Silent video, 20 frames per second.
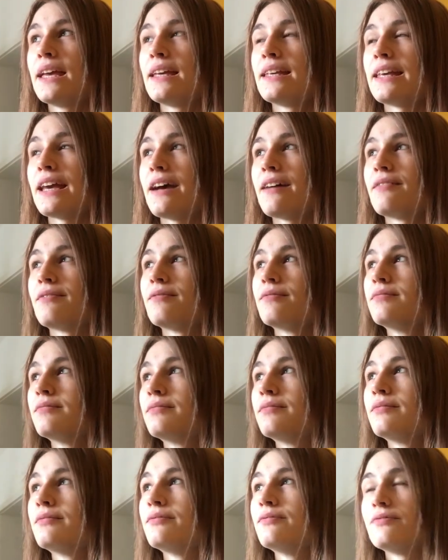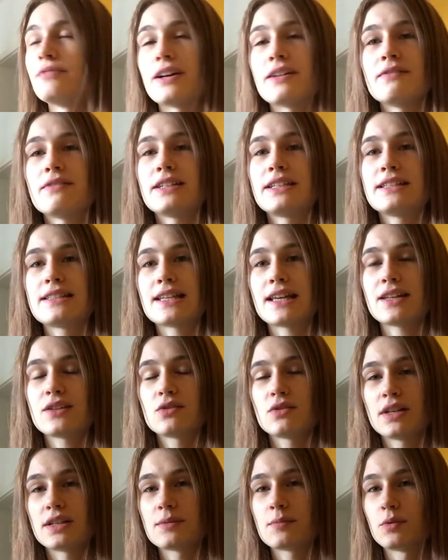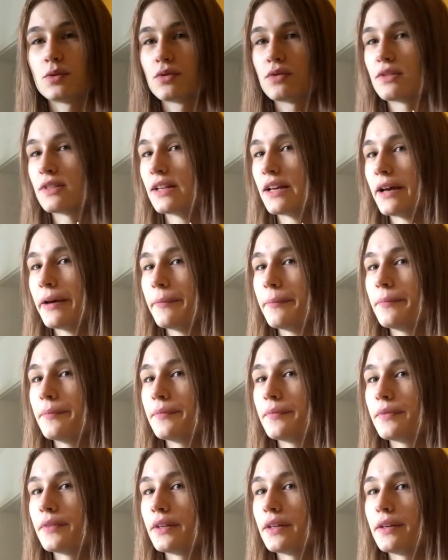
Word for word: ja, wann wir die Sachen zuletzt benutzt haben,